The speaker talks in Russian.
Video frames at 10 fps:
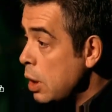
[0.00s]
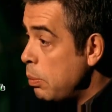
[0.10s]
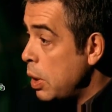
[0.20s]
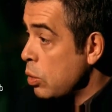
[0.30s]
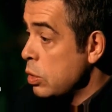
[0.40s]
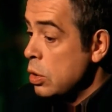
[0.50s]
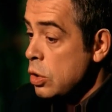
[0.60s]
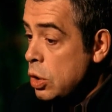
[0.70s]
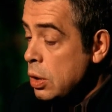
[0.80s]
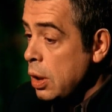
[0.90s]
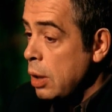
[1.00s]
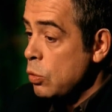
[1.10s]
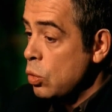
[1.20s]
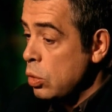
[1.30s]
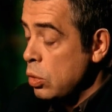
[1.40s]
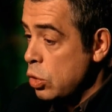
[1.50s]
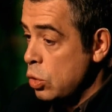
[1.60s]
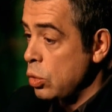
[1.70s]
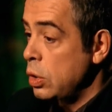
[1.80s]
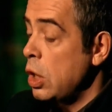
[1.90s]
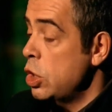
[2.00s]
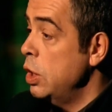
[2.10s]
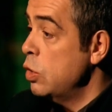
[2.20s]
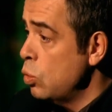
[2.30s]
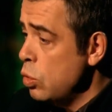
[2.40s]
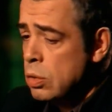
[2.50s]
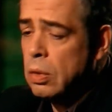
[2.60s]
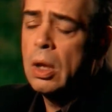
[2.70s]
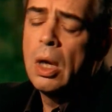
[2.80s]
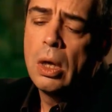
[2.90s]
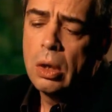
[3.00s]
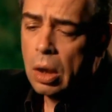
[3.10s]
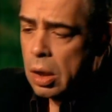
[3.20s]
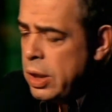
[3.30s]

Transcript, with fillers: наоборот, считаем то, что наше искусство Э,